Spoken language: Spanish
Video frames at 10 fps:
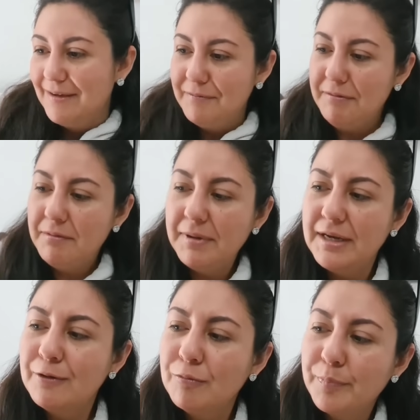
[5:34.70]
Mi mamá
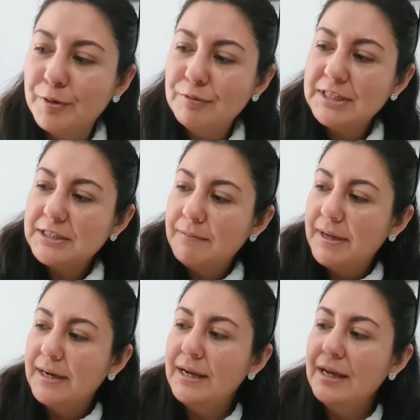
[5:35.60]
le compró una
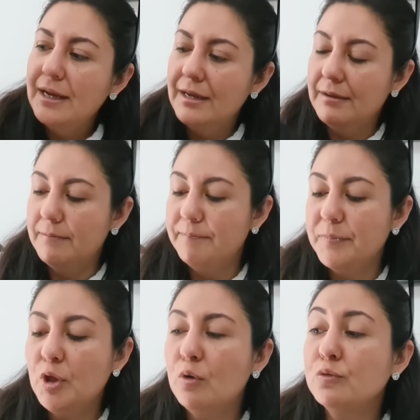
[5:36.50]
chamarra,
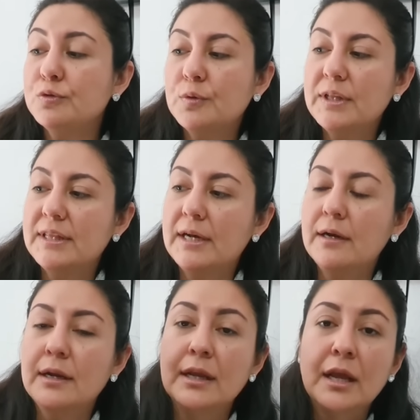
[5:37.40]
no, un suéter.
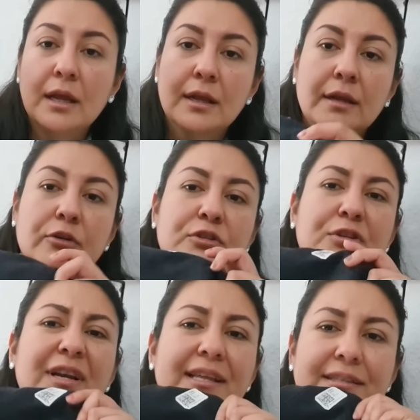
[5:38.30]

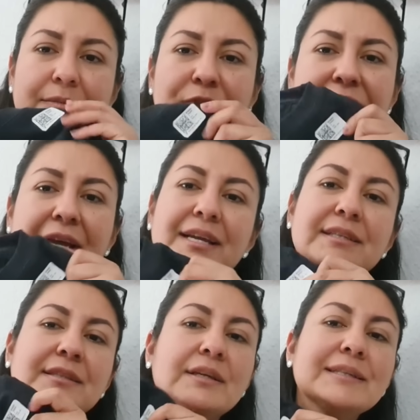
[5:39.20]
Nosotros le decimos a
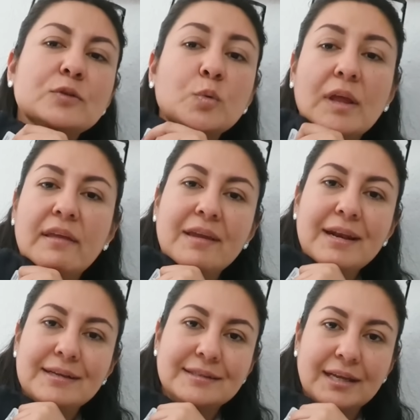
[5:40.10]
estas
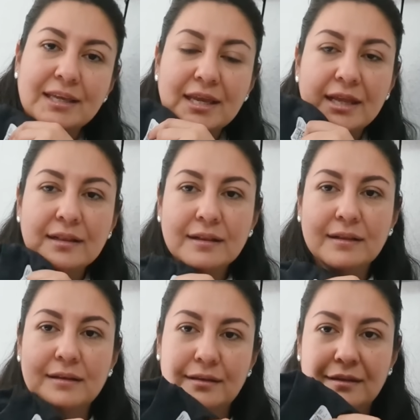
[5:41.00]
sudaderas aquí
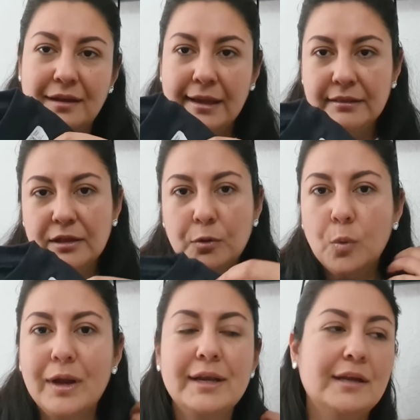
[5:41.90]
en
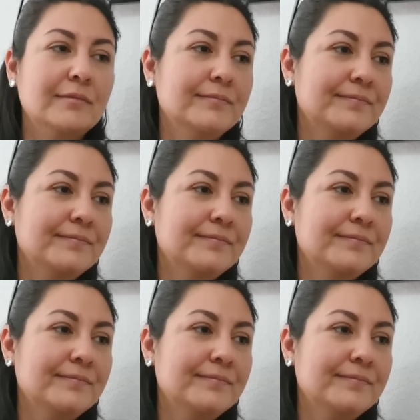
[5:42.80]
Tijuana.